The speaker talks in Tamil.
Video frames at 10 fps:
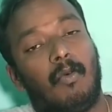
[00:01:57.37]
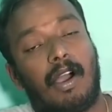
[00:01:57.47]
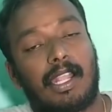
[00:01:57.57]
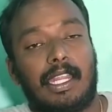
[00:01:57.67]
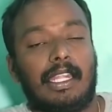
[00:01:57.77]

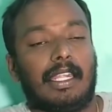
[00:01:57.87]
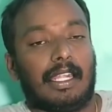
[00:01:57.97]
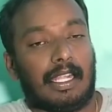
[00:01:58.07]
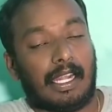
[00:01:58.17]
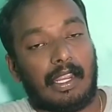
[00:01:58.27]
வாக்கின்
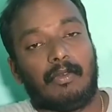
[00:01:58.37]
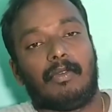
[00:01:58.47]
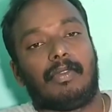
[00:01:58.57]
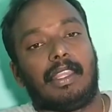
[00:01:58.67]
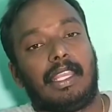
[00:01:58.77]
ட்ரைவ்
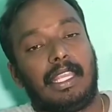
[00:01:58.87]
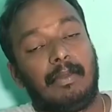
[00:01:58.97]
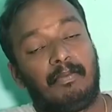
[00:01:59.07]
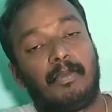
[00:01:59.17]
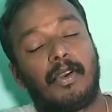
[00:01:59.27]

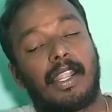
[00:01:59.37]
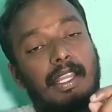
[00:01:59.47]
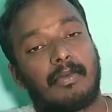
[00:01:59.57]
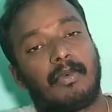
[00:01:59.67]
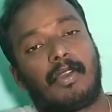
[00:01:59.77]
இப்போ
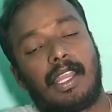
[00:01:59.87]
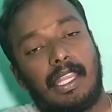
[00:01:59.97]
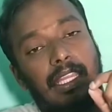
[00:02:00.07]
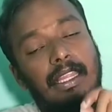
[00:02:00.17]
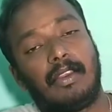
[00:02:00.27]
நடக்க போகிற
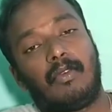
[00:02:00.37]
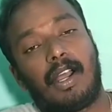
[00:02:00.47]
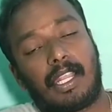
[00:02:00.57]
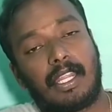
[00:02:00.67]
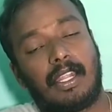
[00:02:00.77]
இந்த
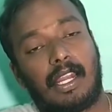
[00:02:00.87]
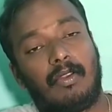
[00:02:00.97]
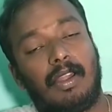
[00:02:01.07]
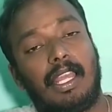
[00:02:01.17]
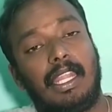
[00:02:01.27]
வாக்கின்
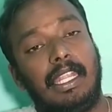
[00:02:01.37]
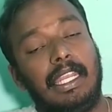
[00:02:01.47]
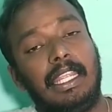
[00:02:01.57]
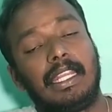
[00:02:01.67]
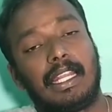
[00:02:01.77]
ட்ரைவில்
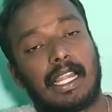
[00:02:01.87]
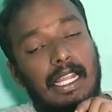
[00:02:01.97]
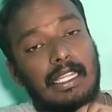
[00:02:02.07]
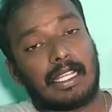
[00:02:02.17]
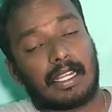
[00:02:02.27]
நீங்கள்
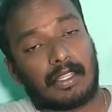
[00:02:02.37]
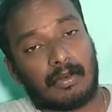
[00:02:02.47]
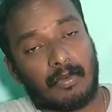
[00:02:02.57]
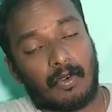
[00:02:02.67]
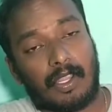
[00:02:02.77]

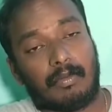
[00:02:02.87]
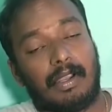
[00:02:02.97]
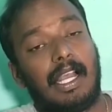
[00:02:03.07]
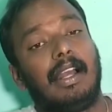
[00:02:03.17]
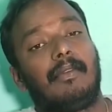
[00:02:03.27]
கலந்துக்கிறதன் மூலயமா